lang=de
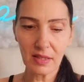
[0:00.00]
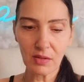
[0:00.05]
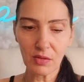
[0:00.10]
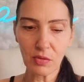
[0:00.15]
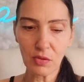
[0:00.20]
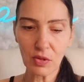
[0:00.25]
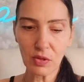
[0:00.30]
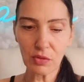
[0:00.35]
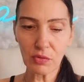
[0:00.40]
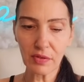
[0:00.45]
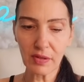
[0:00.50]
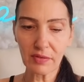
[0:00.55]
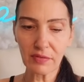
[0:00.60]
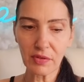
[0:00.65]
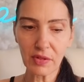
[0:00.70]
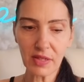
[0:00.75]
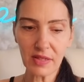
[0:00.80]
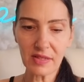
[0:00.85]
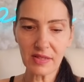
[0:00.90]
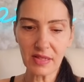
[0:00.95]
Und du
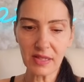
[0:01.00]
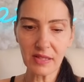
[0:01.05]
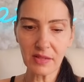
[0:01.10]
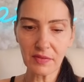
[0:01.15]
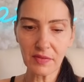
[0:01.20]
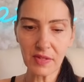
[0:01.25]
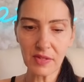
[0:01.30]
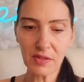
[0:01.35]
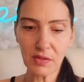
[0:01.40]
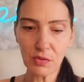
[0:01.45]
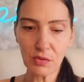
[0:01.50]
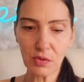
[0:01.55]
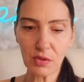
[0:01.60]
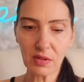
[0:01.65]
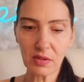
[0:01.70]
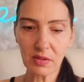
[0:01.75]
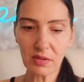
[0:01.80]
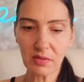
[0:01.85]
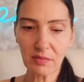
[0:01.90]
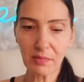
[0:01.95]
verfolgst deine
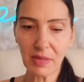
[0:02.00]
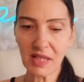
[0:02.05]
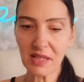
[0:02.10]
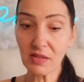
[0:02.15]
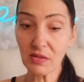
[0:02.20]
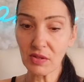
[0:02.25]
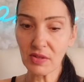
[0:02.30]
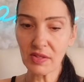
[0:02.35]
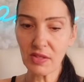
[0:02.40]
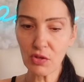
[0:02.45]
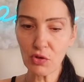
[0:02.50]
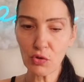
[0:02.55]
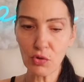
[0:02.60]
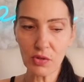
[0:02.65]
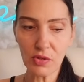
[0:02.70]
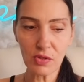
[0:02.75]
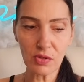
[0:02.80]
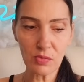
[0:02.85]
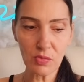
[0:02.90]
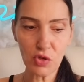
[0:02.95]
Vision. Passt auch sehr schön
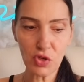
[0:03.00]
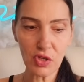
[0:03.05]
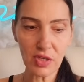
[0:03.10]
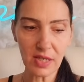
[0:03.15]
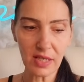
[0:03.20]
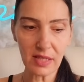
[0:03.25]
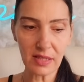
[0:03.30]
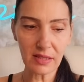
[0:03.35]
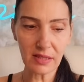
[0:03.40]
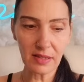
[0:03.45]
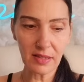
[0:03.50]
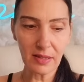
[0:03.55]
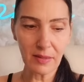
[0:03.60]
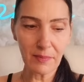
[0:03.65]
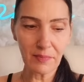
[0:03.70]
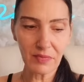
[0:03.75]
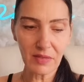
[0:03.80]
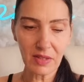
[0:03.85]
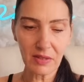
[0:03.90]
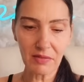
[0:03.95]
zum Stern.
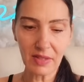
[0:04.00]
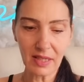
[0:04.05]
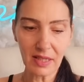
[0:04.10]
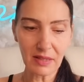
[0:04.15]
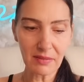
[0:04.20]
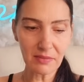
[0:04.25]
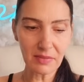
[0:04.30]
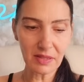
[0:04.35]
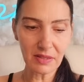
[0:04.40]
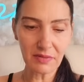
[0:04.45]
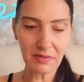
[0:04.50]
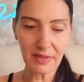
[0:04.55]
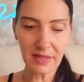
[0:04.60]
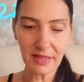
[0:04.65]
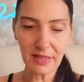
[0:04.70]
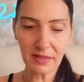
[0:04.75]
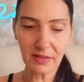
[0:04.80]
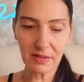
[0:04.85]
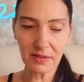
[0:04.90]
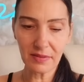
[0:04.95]
Wir haben die
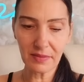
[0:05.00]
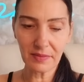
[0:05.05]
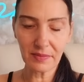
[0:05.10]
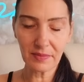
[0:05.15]
Welt.